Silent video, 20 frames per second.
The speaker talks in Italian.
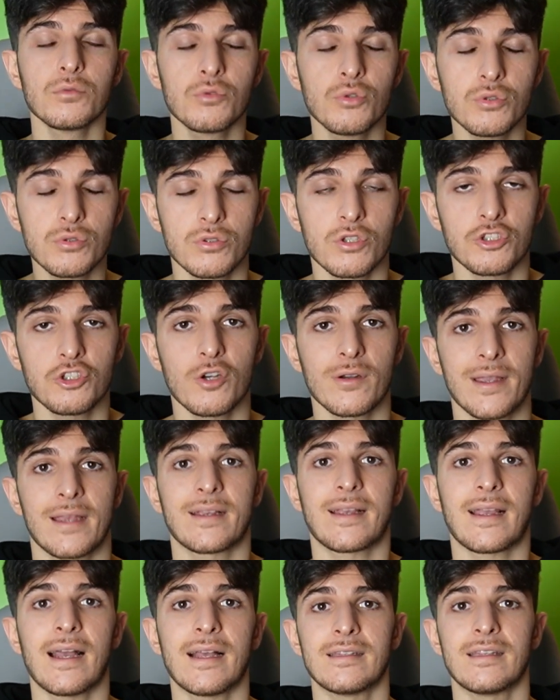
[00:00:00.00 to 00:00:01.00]
tutto ciò che
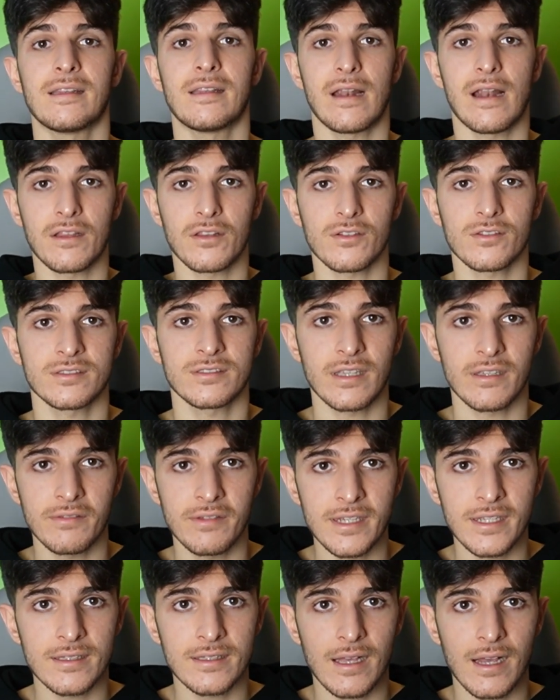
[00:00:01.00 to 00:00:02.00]
accade nella nostra
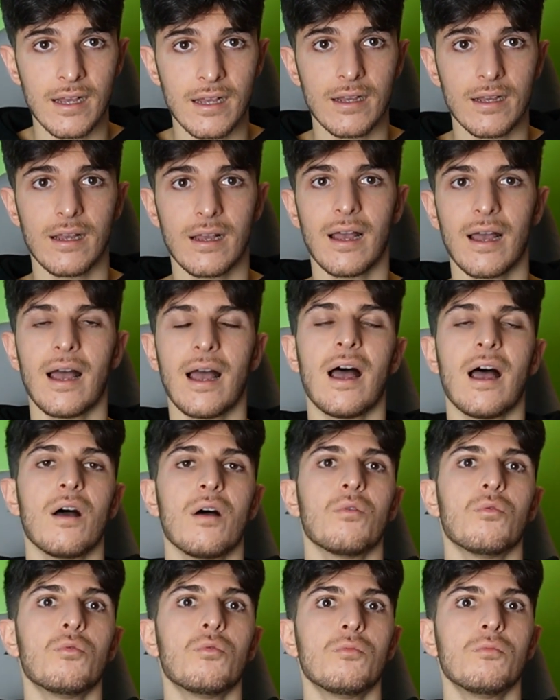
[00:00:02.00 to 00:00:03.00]
vita
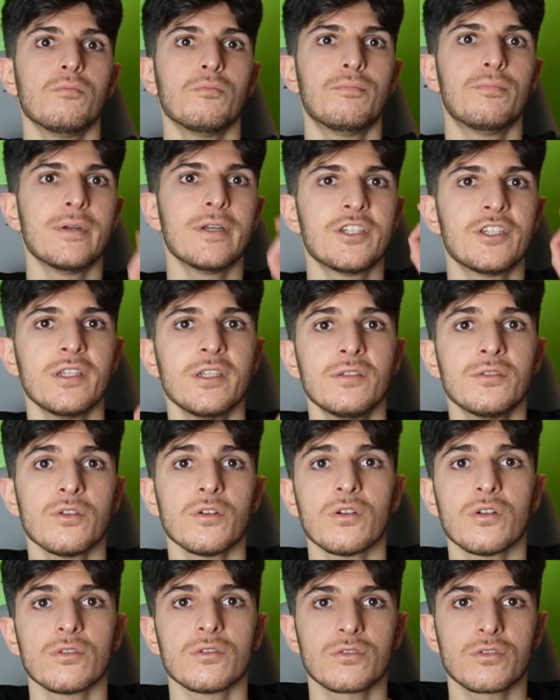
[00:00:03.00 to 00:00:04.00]
ha un
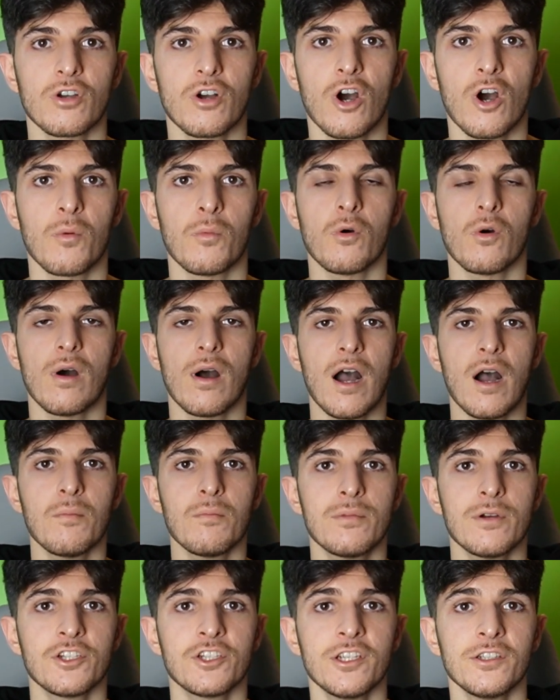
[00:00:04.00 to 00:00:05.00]
preciso scopo, ha un
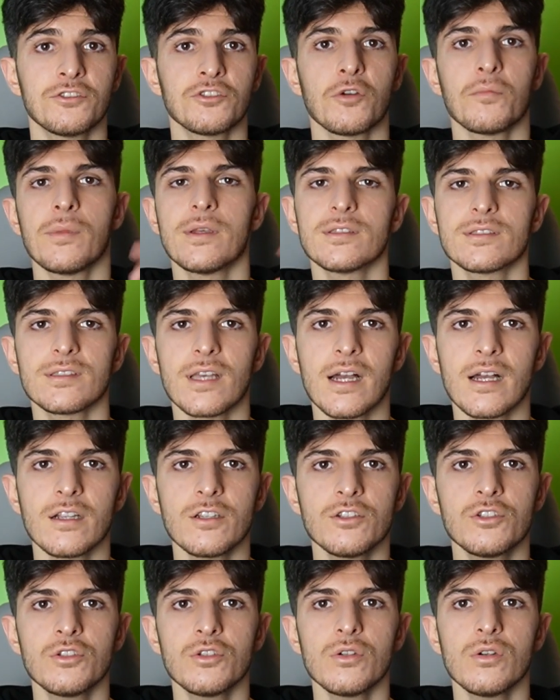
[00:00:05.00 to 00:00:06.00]
preciso
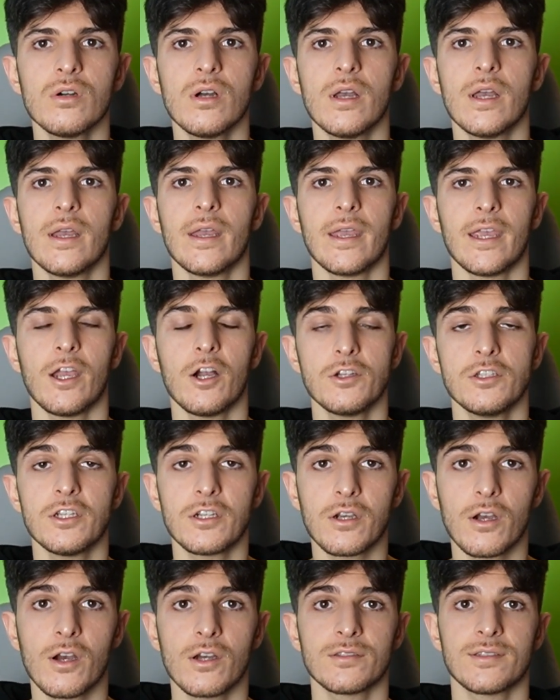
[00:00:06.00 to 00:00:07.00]
messaggio e ogni
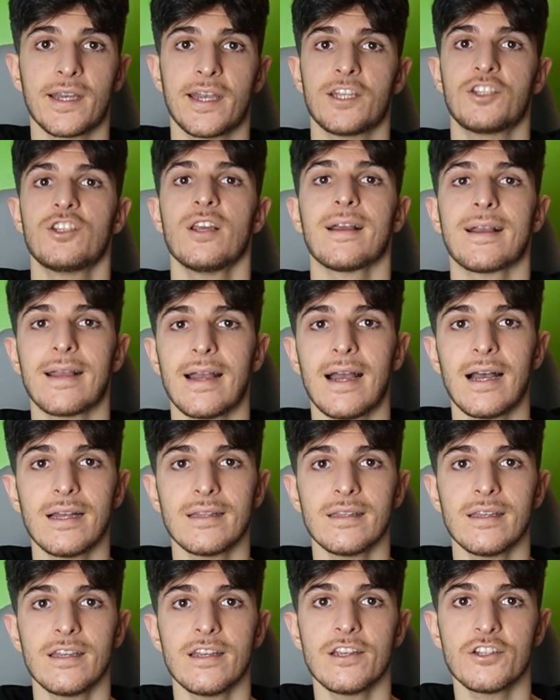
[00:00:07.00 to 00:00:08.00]
cosa che ci
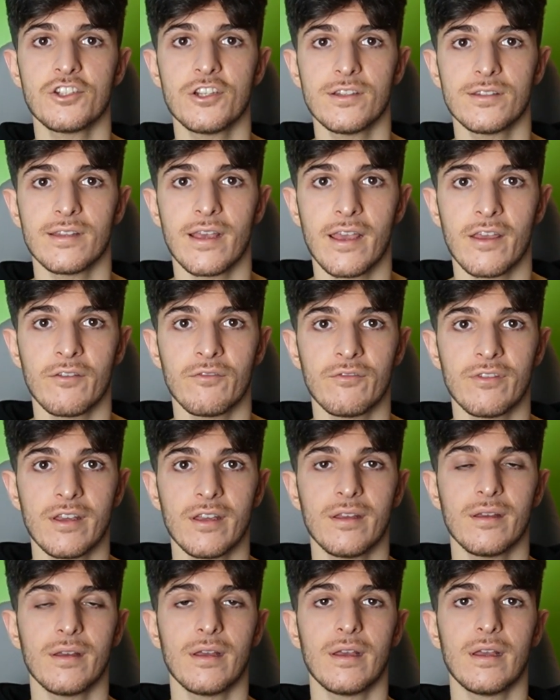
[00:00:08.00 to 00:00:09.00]
accade ci
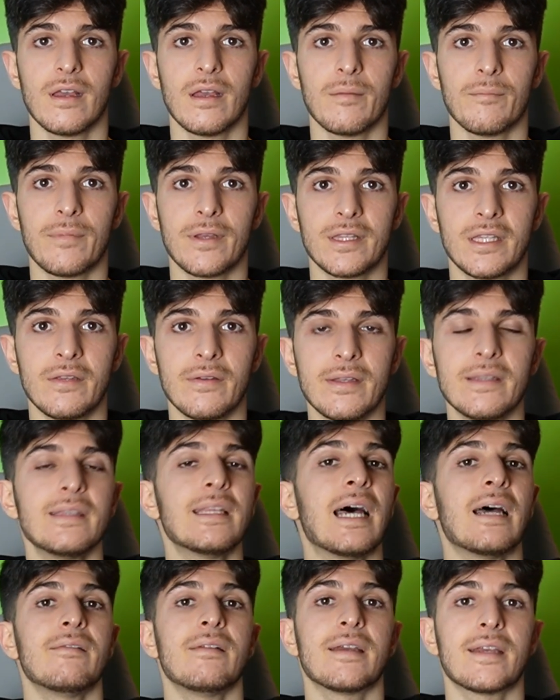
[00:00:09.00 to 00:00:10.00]
serve per
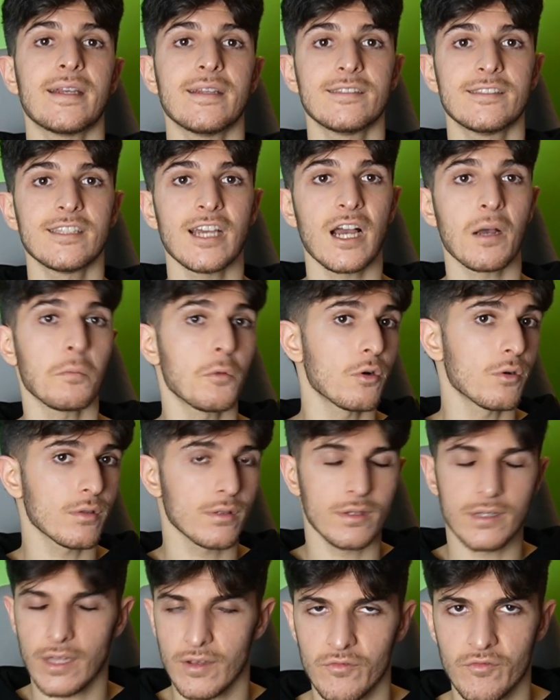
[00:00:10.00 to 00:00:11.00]
diventare chi siamo
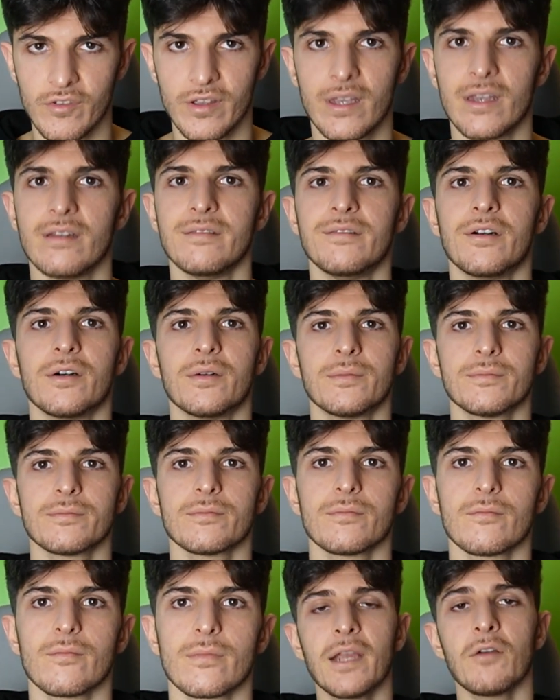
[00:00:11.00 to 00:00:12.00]
davvero.
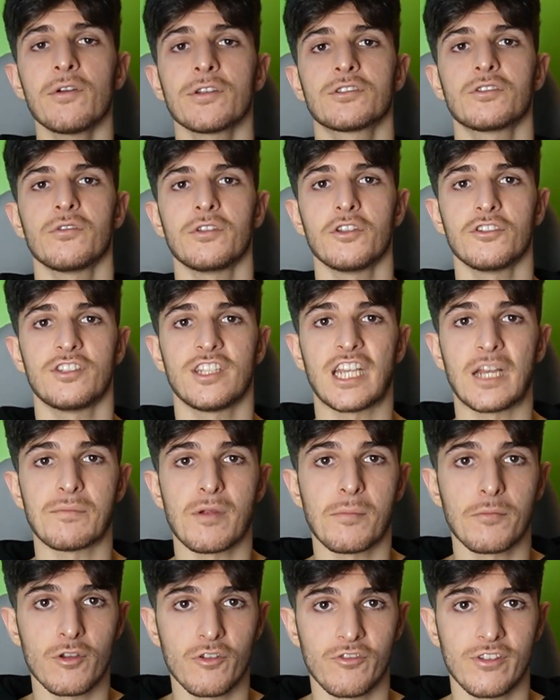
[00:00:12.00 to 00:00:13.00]
Perché questo video si
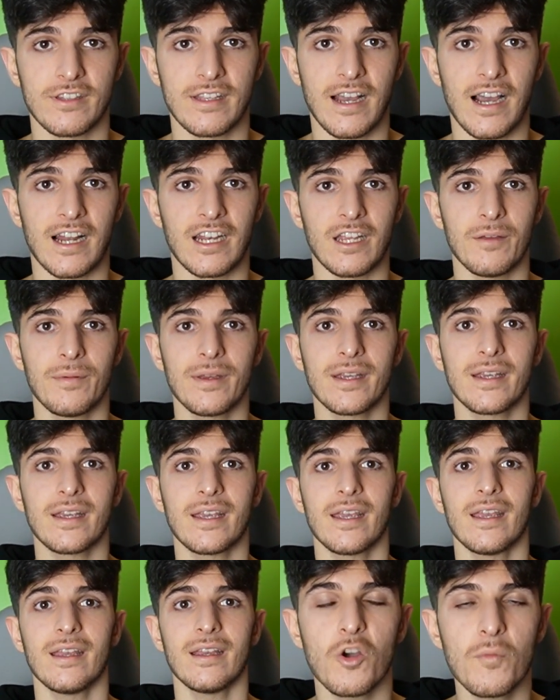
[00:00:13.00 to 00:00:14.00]
chiama Il mio finale?
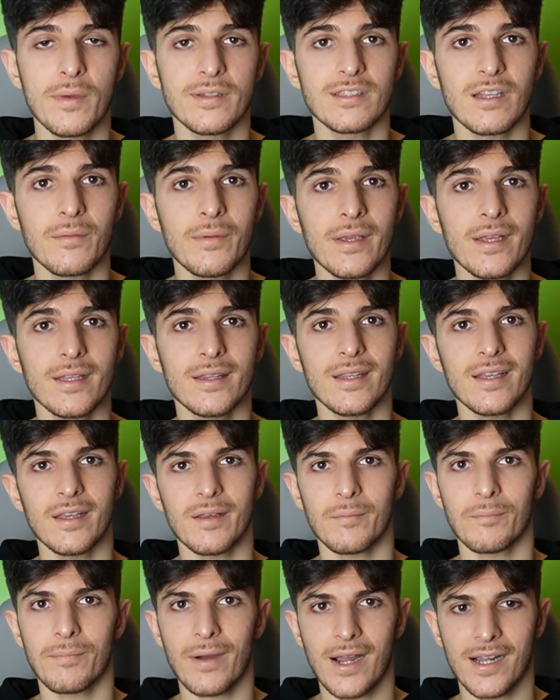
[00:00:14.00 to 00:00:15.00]
Perché come
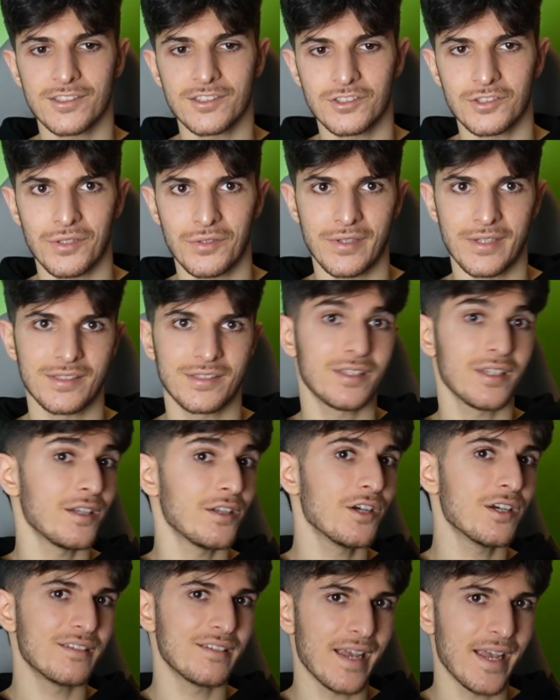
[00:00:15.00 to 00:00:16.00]
sapete Pazzovis e
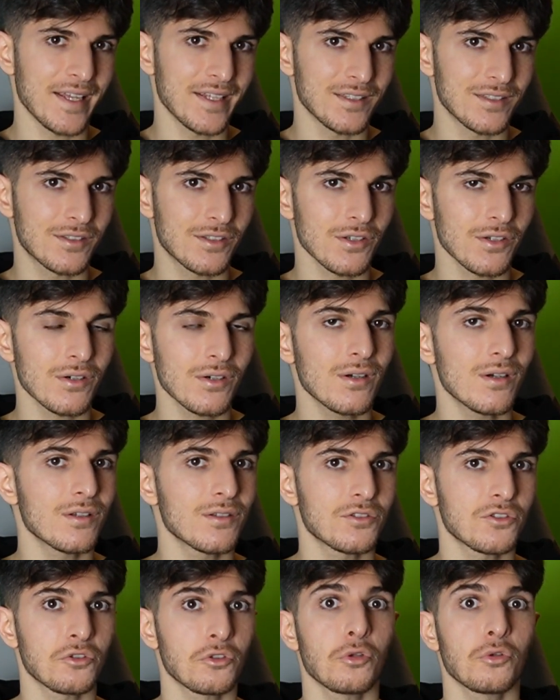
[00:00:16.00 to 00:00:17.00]
Lorenzo
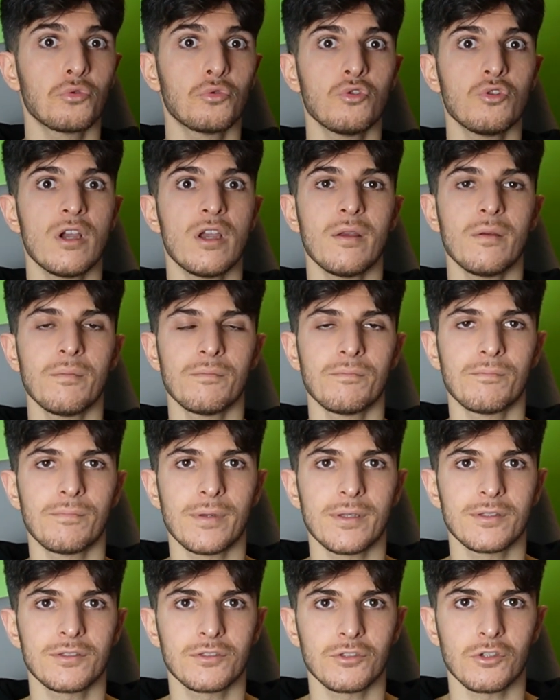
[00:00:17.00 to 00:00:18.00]
sono due
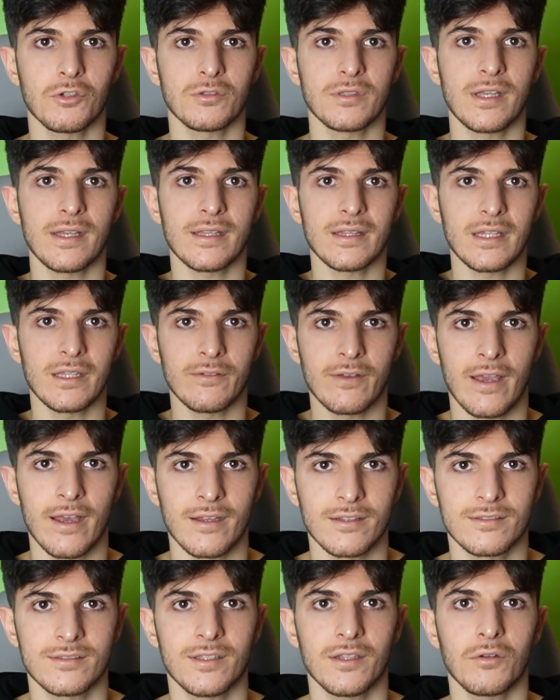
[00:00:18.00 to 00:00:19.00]
persone
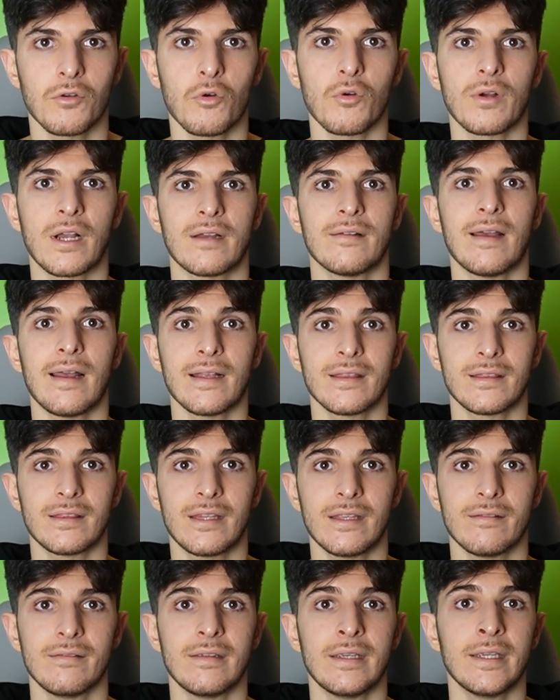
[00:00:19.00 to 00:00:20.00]
diverse con
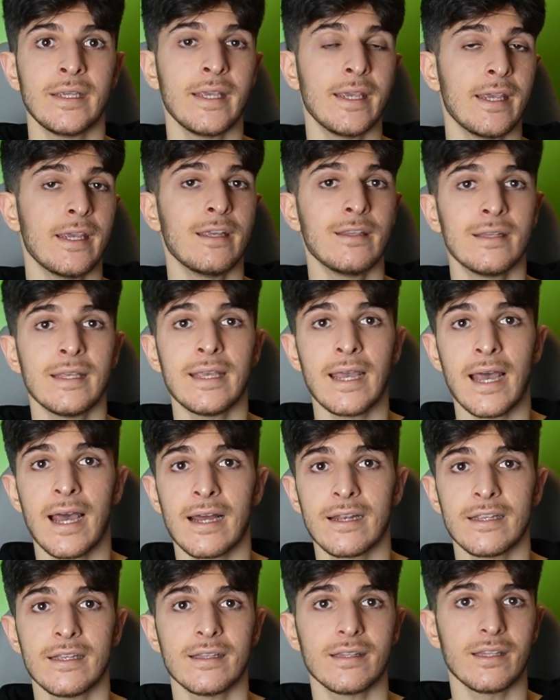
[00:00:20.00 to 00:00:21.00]
caratteri e
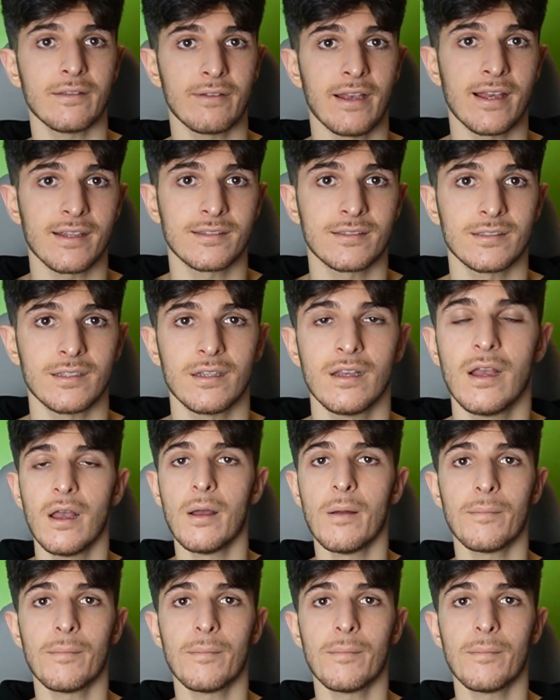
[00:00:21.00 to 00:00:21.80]
ideali diversi.